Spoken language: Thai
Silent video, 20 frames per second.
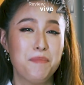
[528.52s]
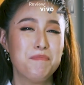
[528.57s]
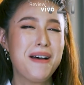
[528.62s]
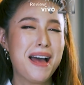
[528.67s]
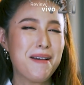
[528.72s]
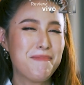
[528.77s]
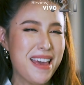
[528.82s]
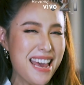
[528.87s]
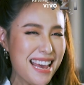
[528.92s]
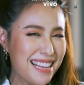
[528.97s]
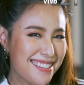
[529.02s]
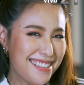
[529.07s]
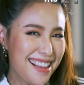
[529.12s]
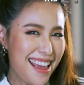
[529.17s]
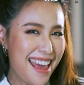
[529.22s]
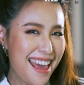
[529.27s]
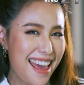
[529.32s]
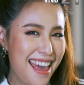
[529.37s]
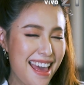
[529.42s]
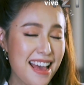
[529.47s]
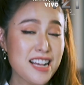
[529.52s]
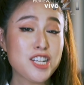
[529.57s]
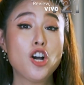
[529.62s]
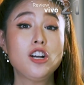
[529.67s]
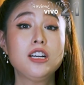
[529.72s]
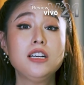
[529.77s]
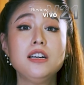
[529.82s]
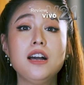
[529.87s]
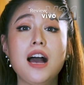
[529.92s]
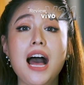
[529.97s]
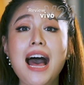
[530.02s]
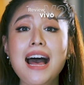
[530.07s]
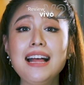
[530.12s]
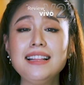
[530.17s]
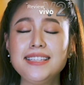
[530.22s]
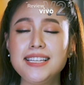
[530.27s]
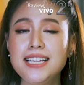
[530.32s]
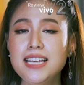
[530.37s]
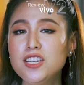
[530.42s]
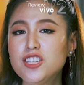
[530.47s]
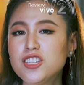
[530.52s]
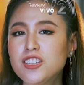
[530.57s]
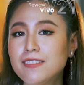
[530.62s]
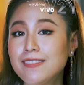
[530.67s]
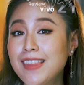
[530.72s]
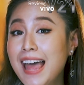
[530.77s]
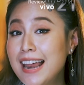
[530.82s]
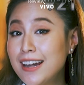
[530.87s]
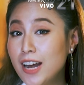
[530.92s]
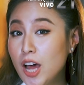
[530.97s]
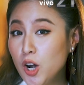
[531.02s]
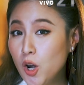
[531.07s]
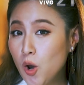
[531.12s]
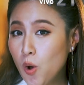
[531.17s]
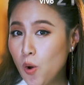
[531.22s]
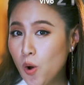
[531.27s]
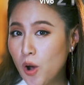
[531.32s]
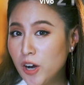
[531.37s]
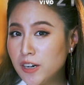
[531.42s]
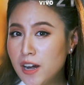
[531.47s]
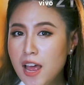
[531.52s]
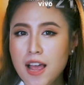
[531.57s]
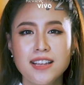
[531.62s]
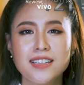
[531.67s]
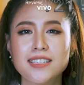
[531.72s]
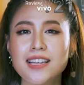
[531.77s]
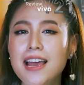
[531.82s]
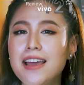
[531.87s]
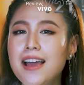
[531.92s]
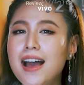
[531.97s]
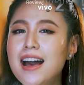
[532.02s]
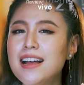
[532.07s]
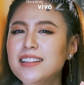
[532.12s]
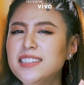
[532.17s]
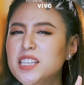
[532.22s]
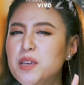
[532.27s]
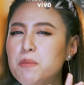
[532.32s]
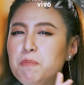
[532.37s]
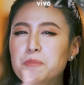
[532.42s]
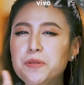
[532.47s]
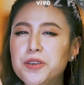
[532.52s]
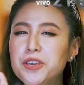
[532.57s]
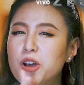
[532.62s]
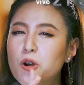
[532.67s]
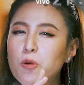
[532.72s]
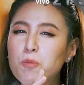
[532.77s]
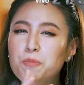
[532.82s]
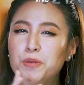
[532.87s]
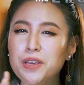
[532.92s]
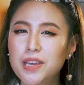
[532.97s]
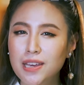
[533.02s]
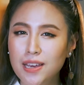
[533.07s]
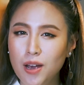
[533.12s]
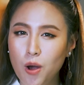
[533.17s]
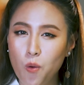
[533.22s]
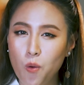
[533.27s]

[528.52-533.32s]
แบบ SA ก็คือ 5G standalone ใช้ 5G เพีย